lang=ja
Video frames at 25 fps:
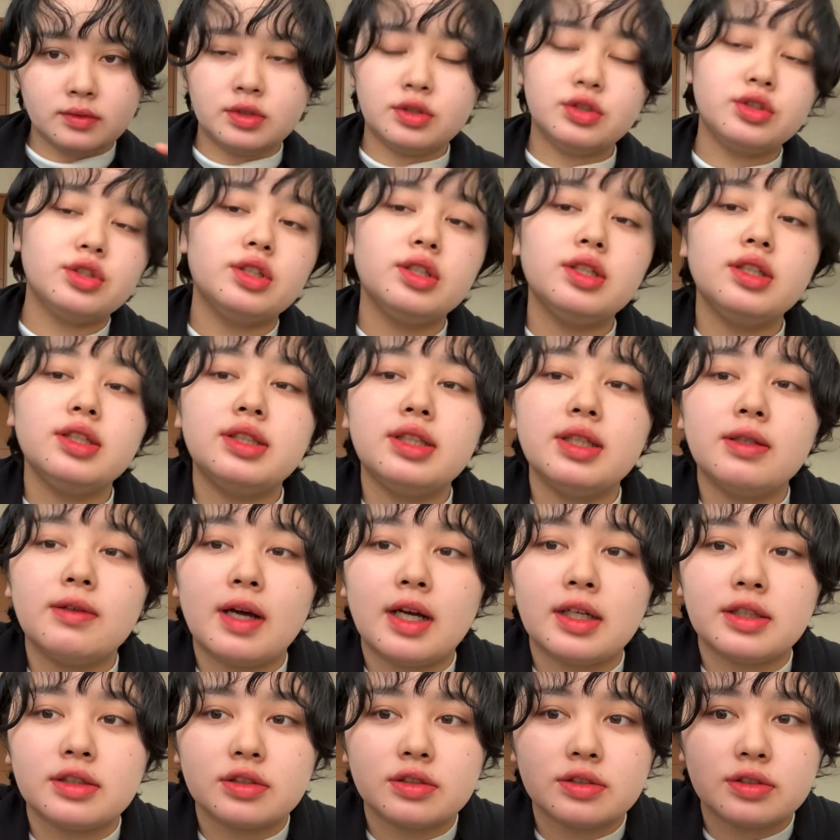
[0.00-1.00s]
続いて
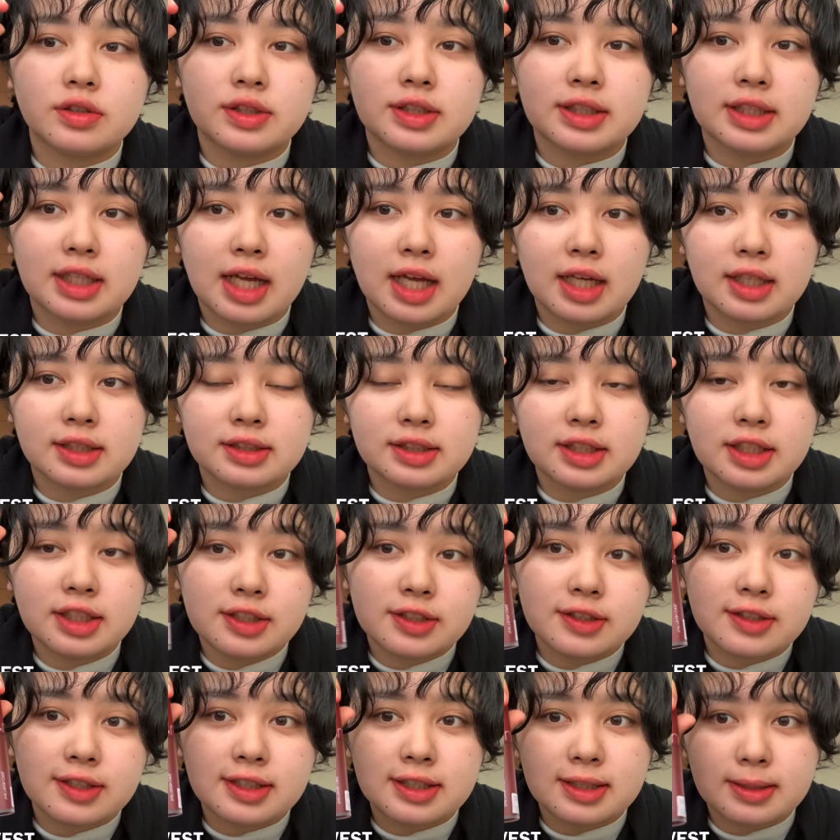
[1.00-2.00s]
はこちら
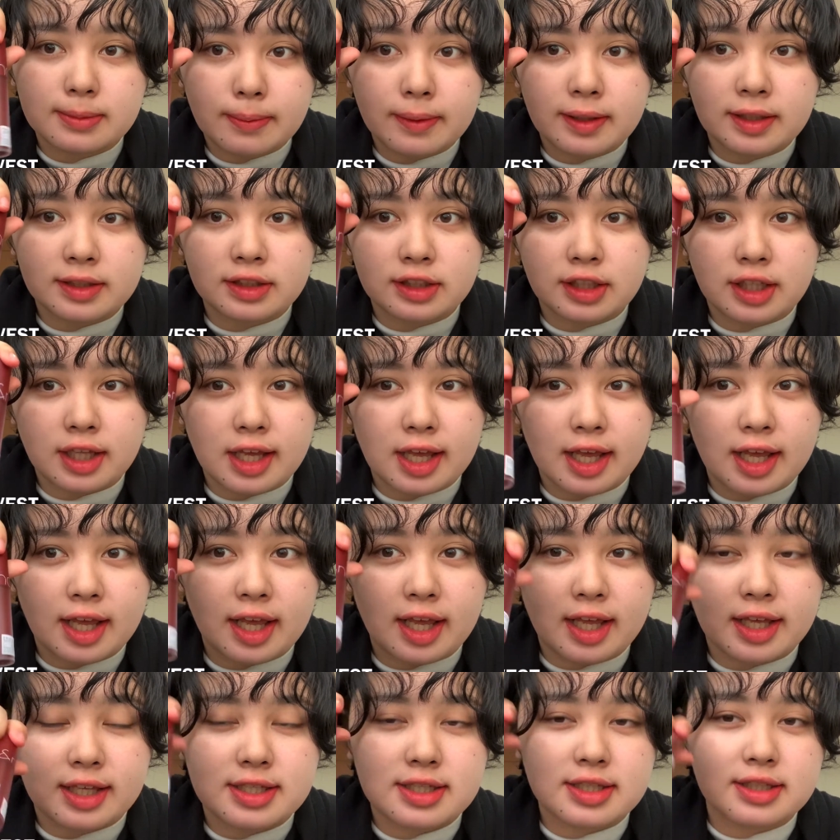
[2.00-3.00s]
21番
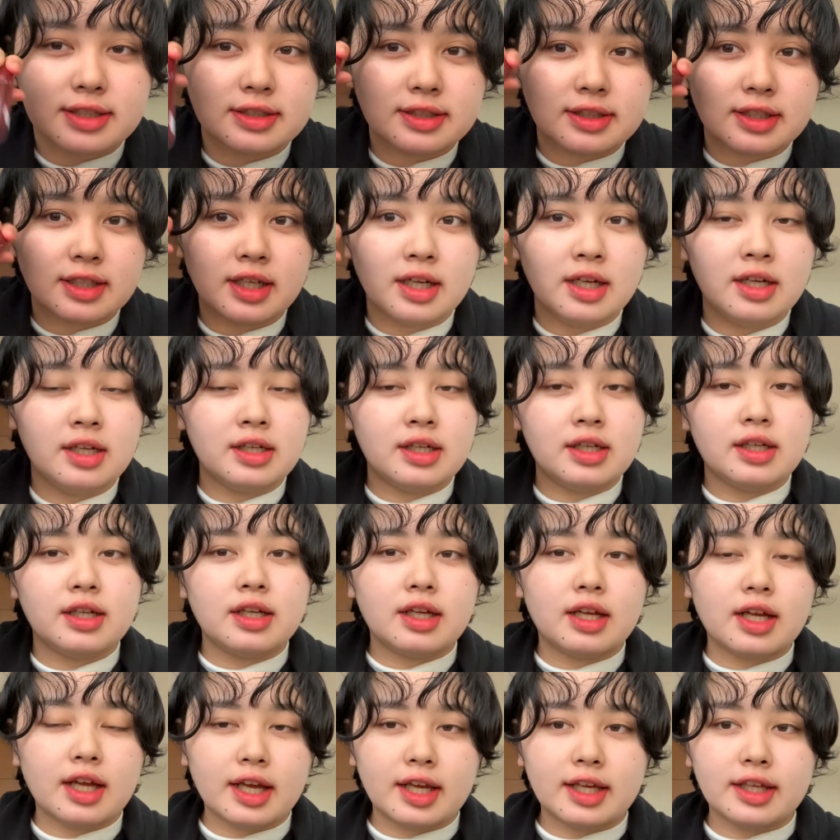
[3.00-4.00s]
です
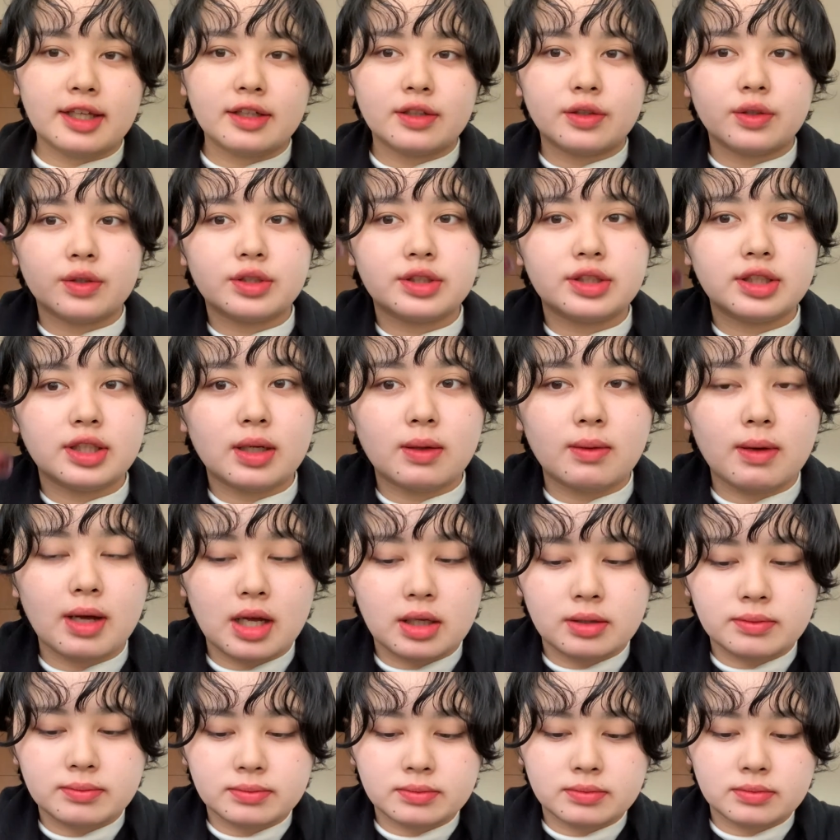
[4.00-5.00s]
はいこちら
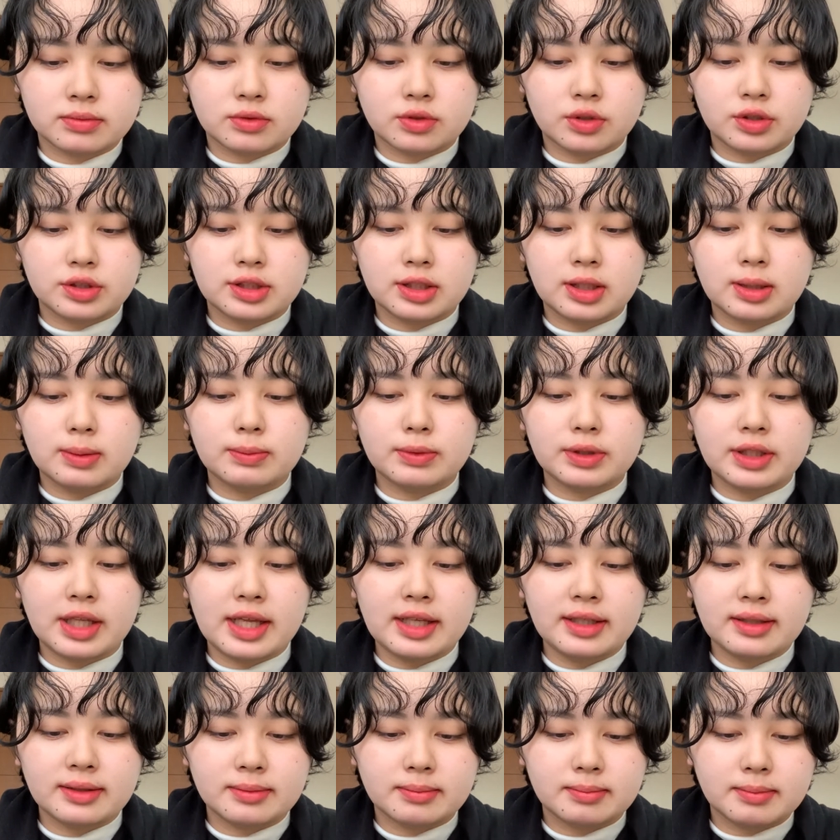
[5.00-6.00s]
はちらも
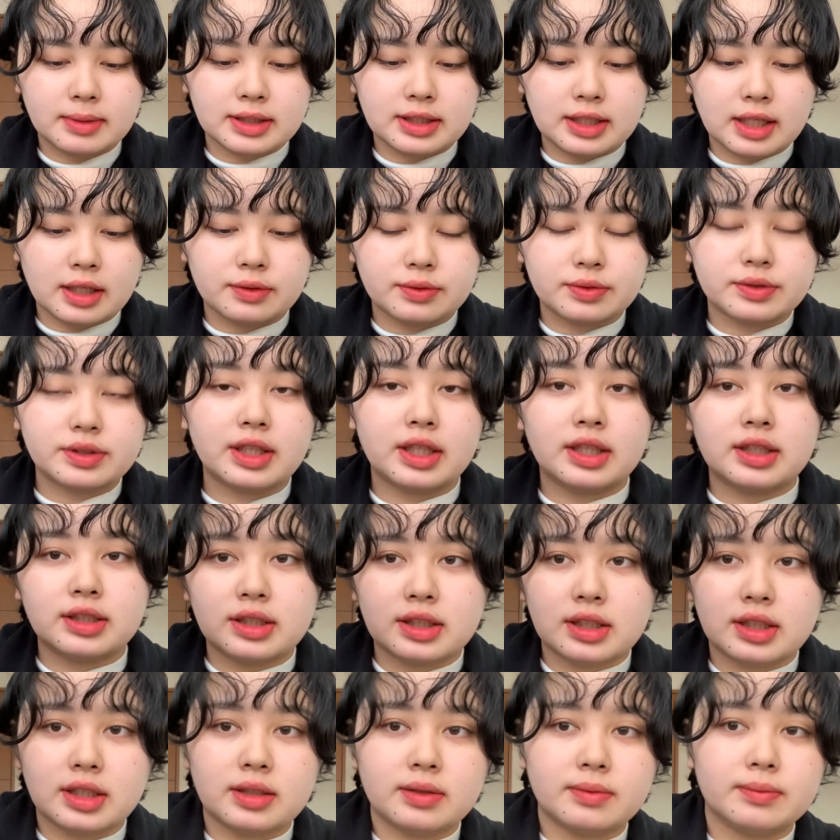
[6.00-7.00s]
ねまた蓋
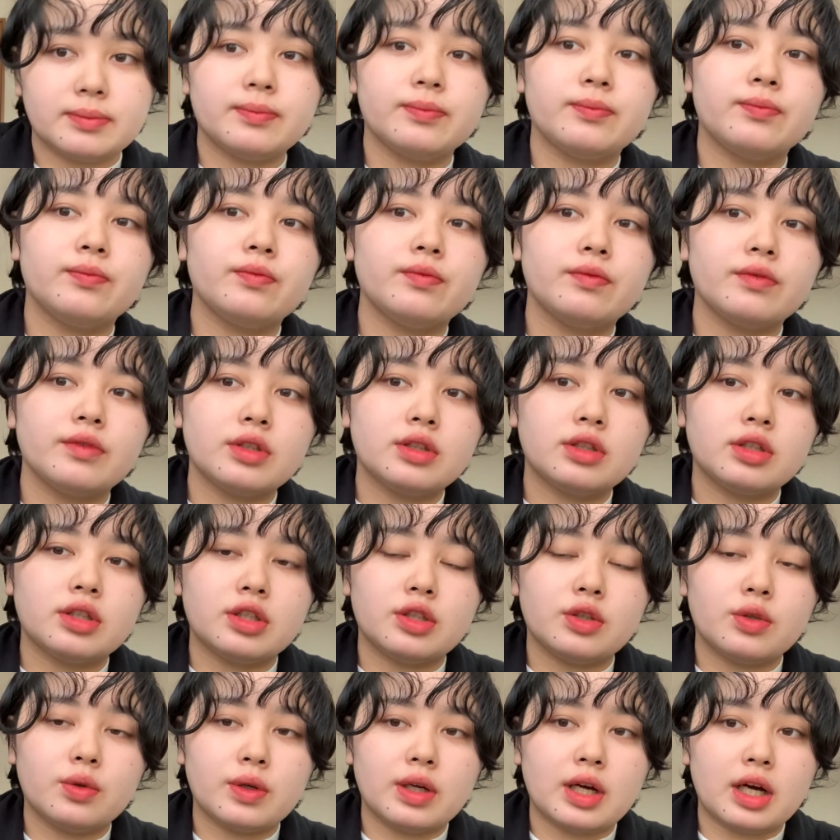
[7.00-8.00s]
に
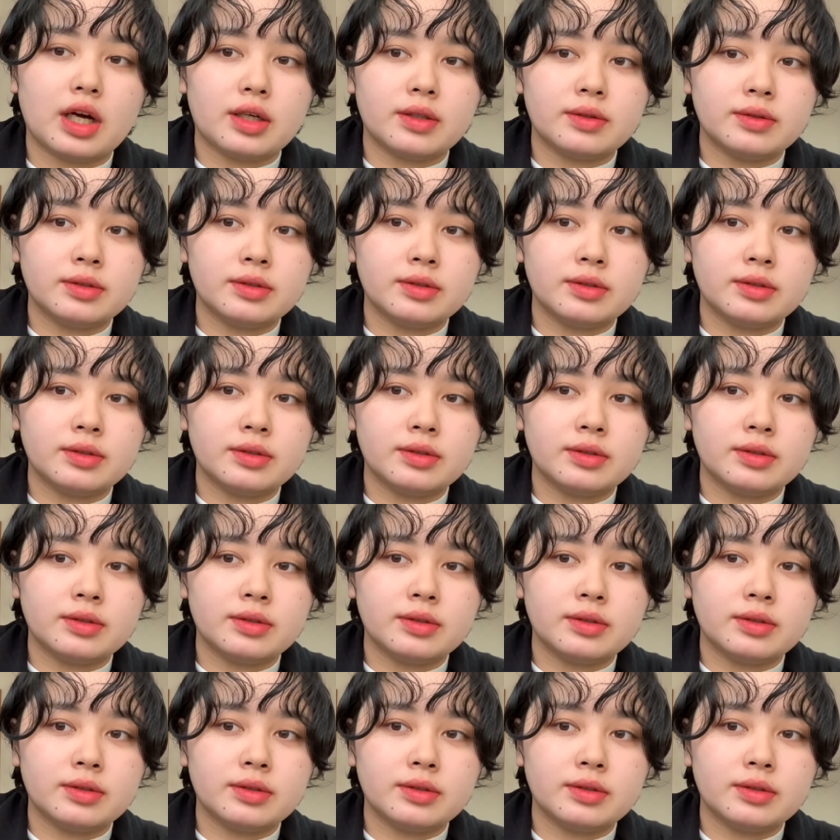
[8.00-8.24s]
色が